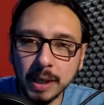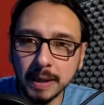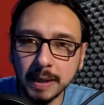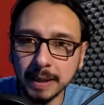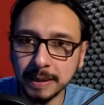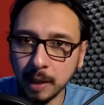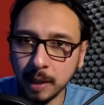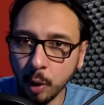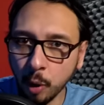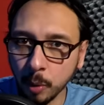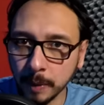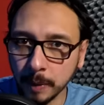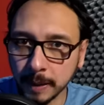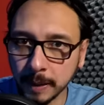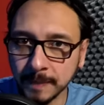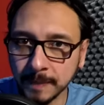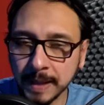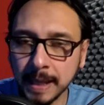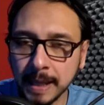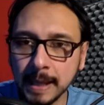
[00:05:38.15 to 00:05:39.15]
esta obra
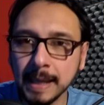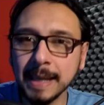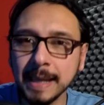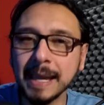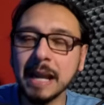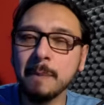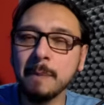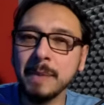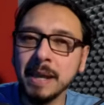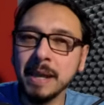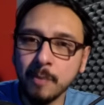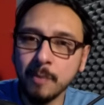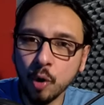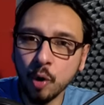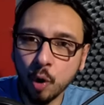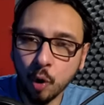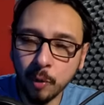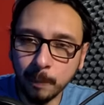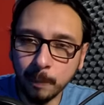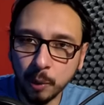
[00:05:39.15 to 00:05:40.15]
en que el mismo
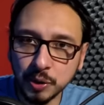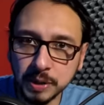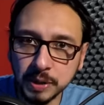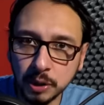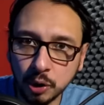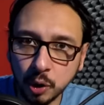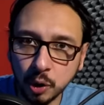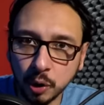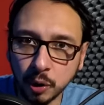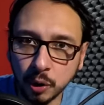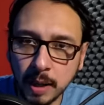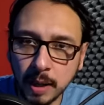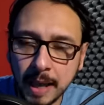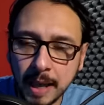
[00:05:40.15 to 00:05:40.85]
compositor